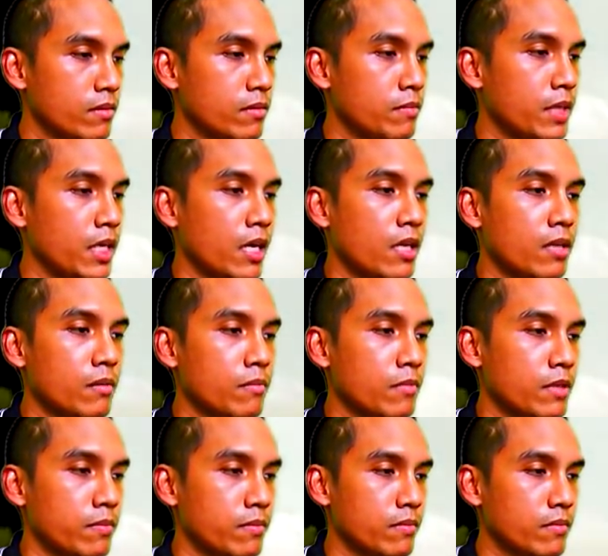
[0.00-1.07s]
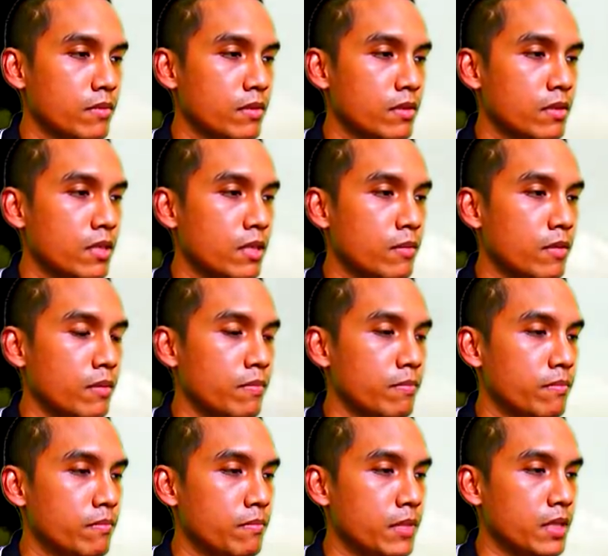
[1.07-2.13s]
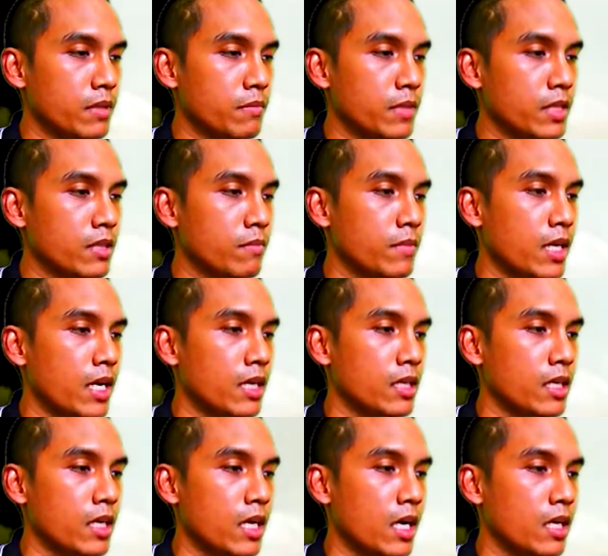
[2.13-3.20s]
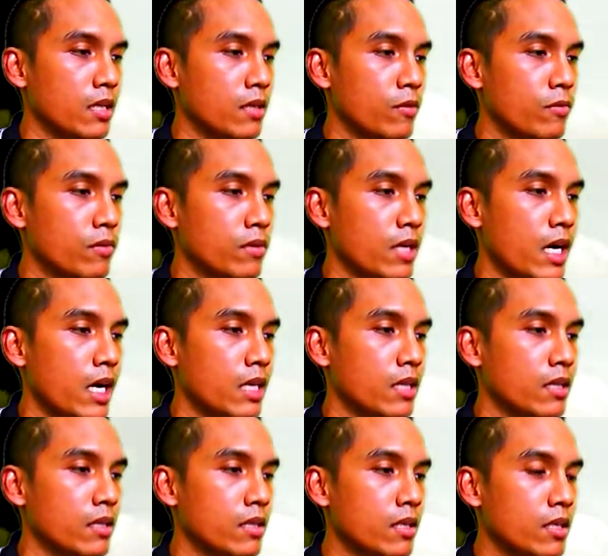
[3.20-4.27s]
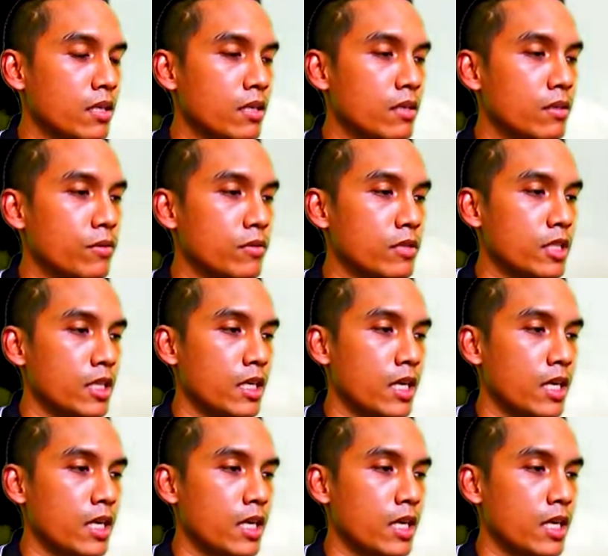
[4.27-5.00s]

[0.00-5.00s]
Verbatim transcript: ไม่งั้นแบบถ้าแบบไม่ไม่ชำนาญในการลงงานลงสี